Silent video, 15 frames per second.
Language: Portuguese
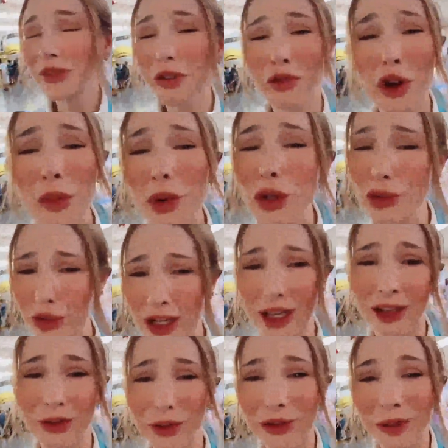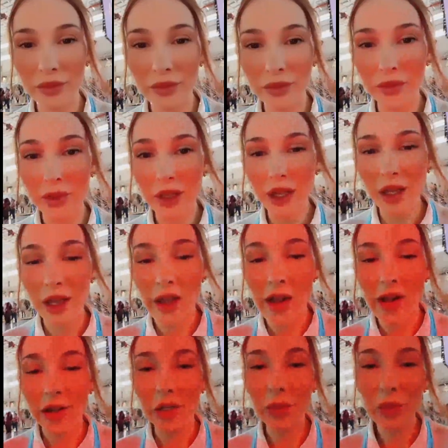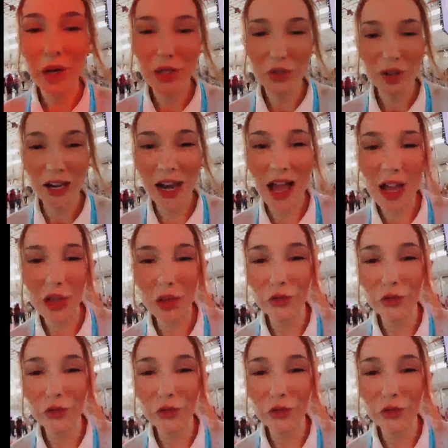Foi muito lindo posso falar